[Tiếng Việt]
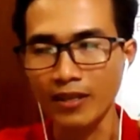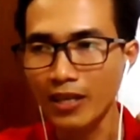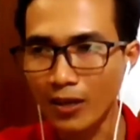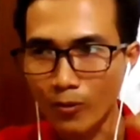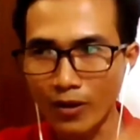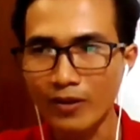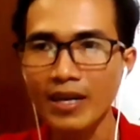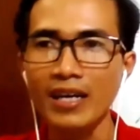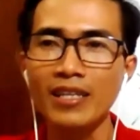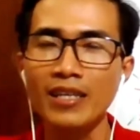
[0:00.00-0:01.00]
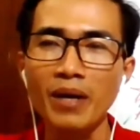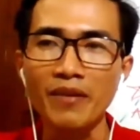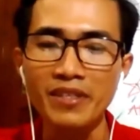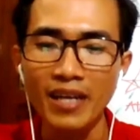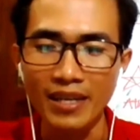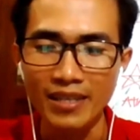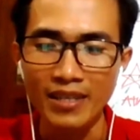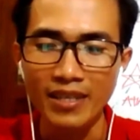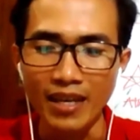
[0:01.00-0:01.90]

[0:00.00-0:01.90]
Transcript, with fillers: những cái câu nói hay những bài viết hay